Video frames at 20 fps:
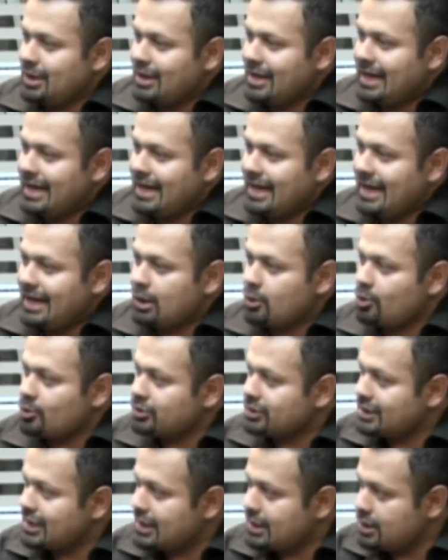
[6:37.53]
el,
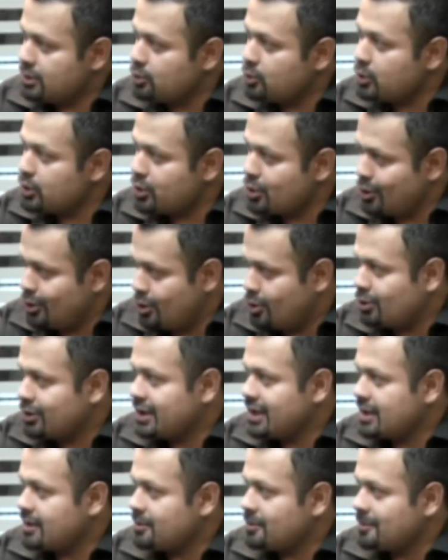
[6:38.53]
contenido
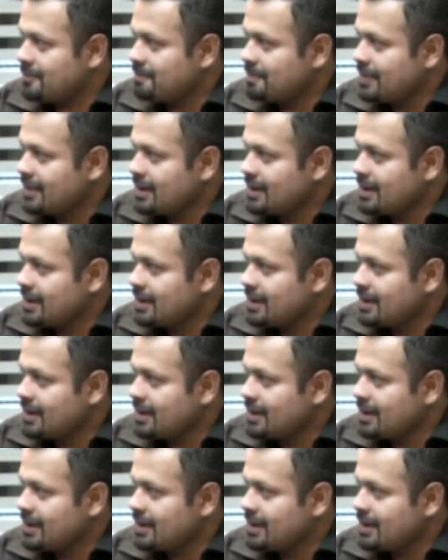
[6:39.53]
ideológico.